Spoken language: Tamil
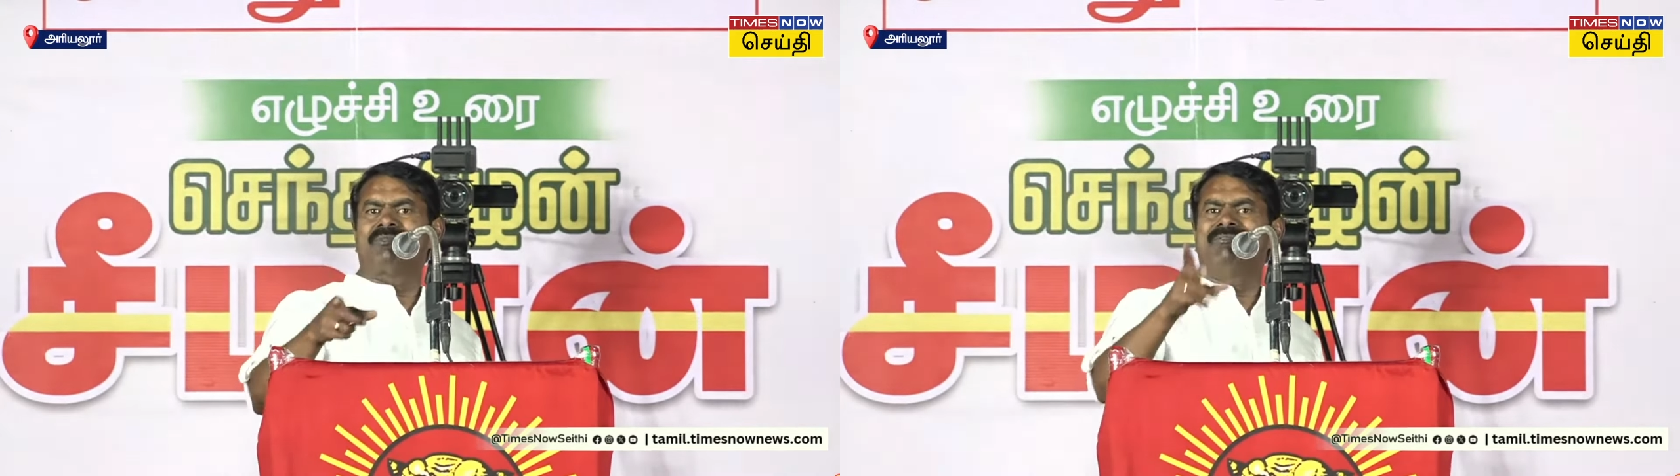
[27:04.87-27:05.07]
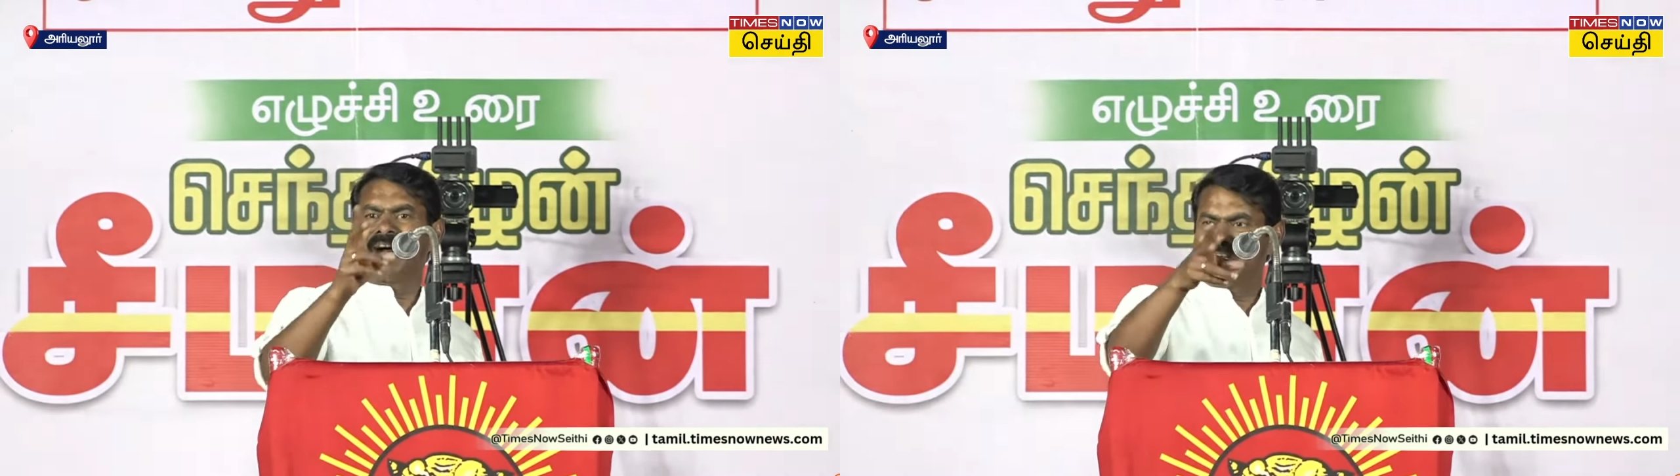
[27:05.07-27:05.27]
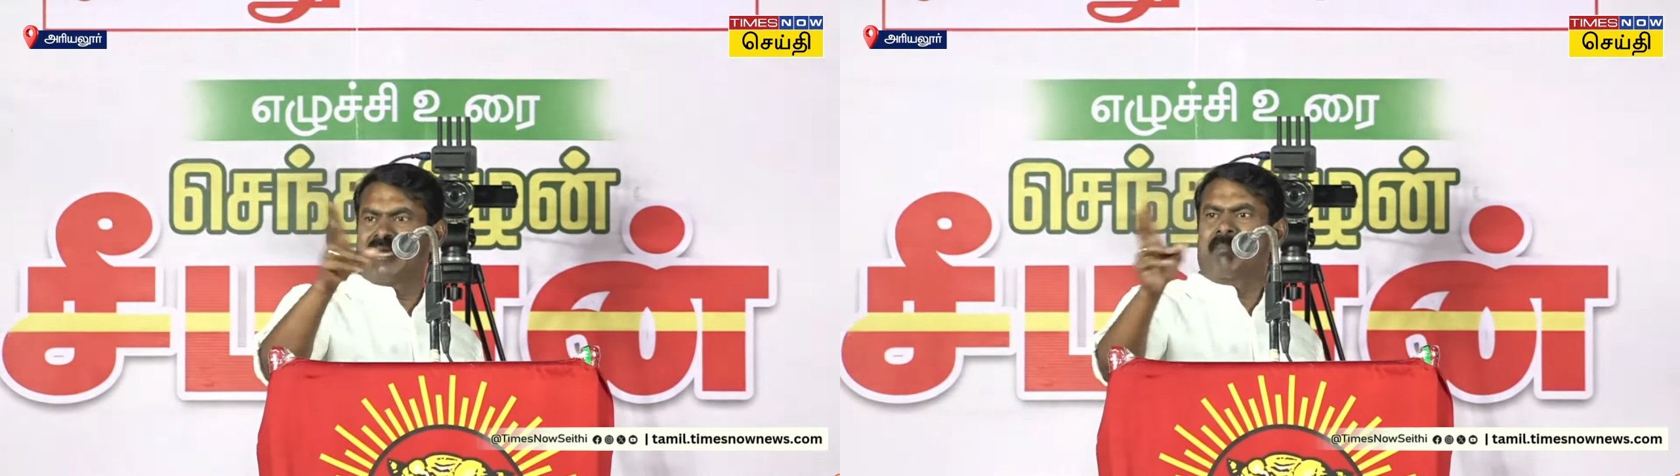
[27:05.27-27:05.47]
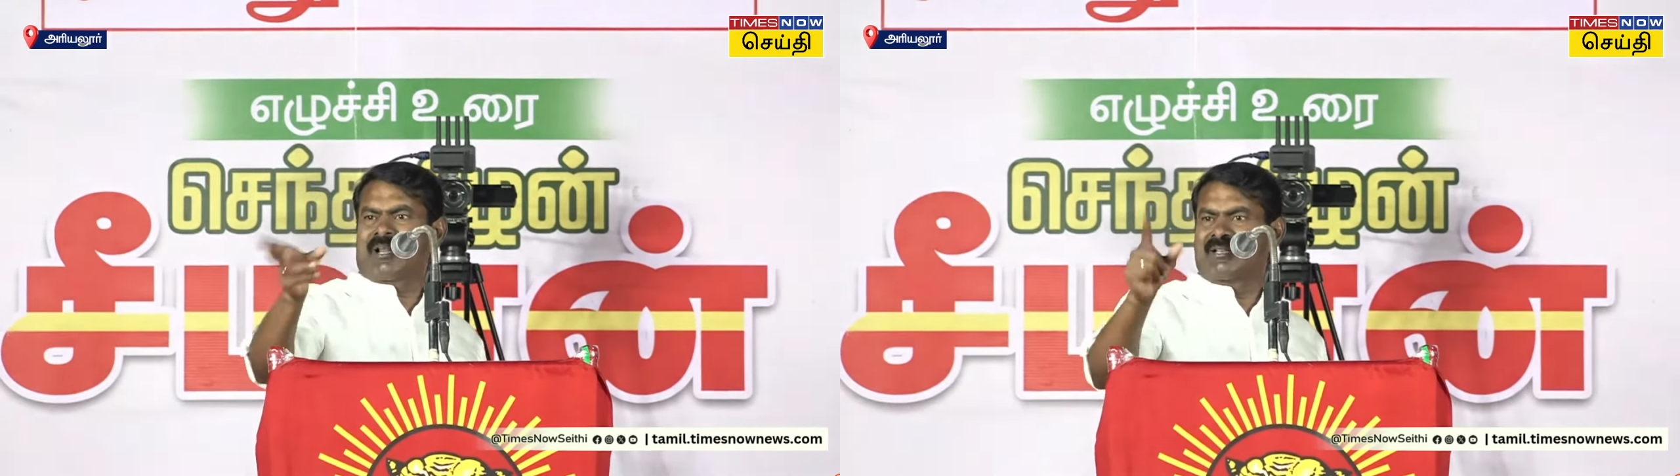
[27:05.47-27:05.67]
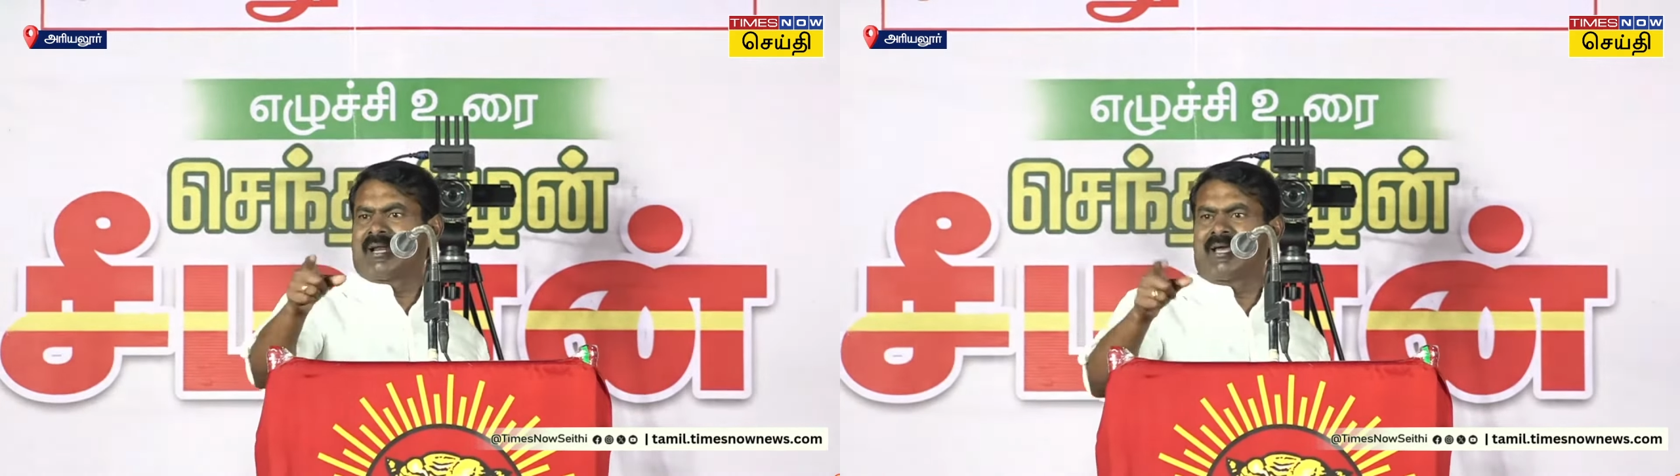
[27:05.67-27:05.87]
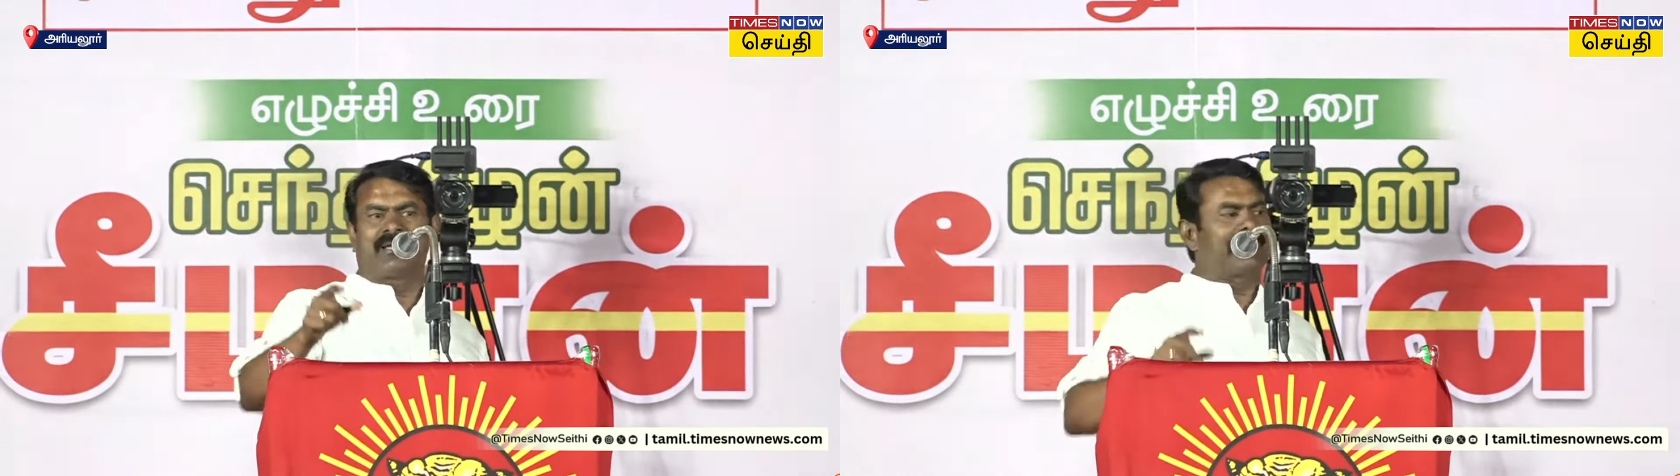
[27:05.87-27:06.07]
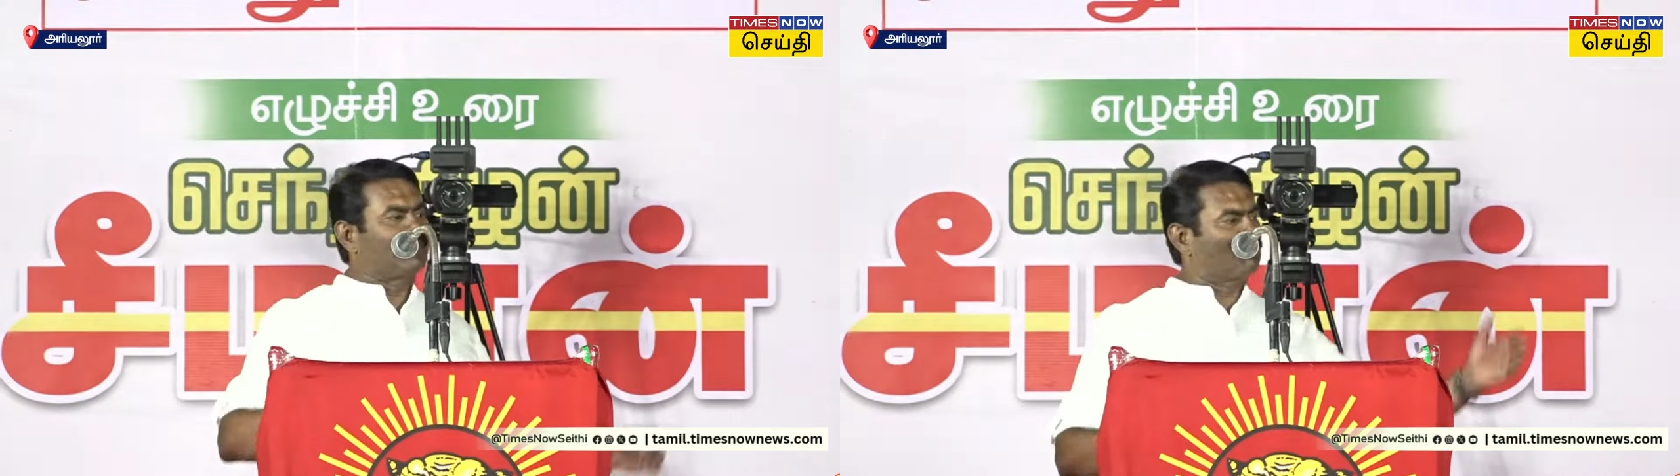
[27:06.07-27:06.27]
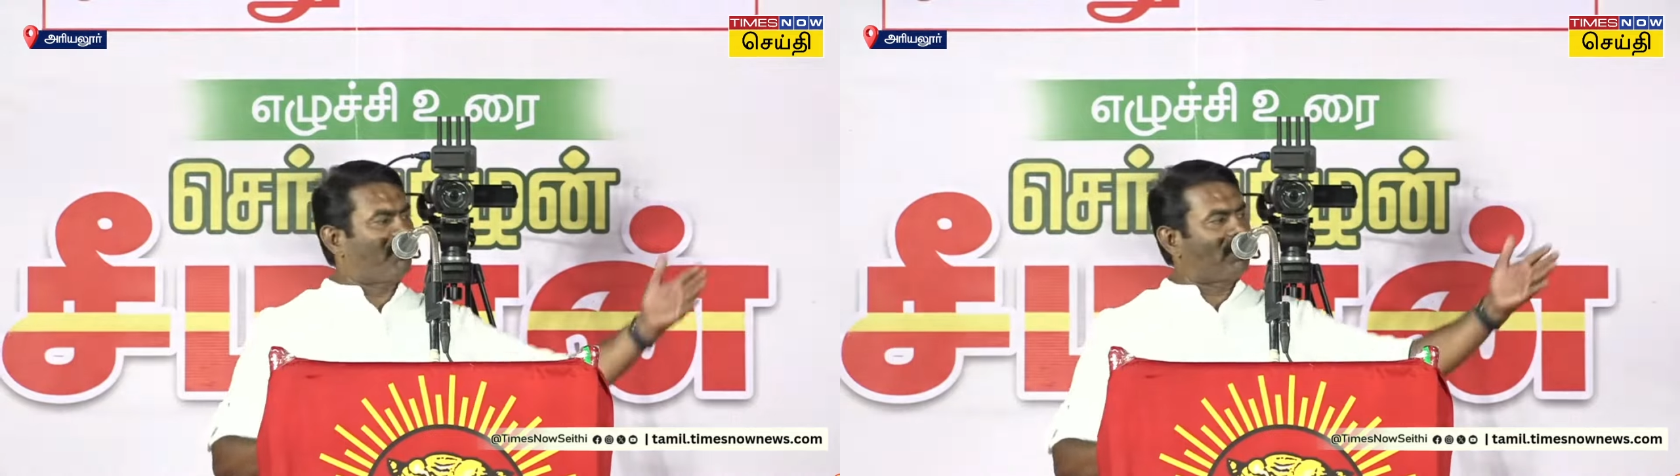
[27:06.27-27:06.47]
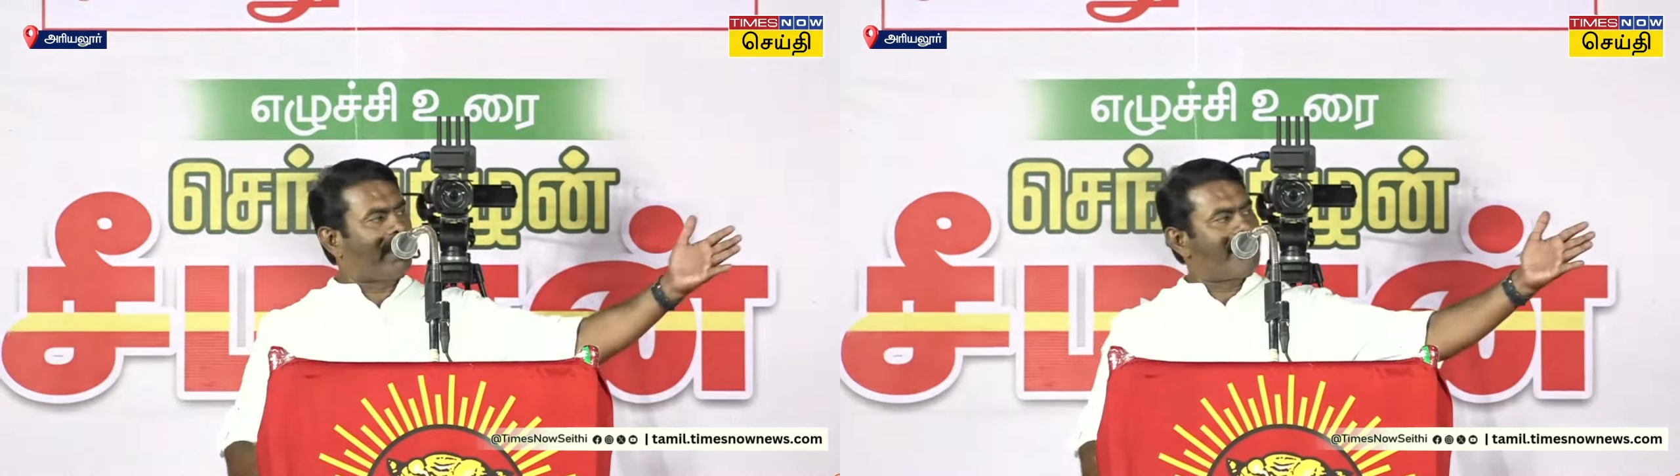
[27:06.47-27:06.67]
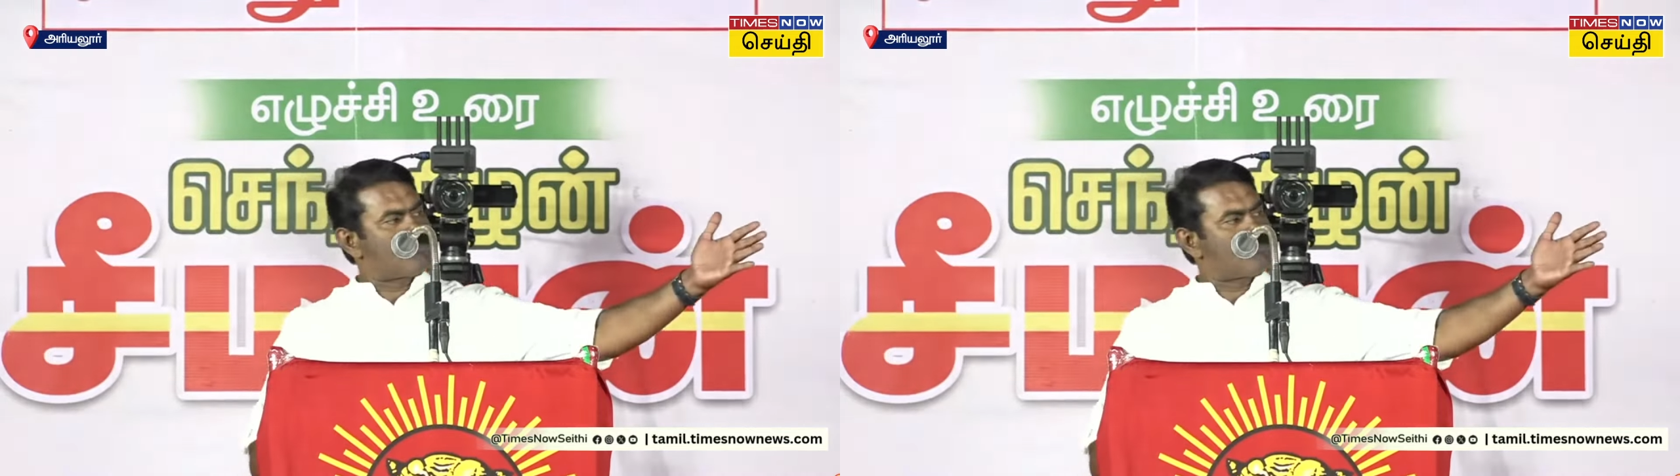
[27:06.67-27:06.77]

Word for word: நீ வணிக படம் தானே எடுத்து போடுற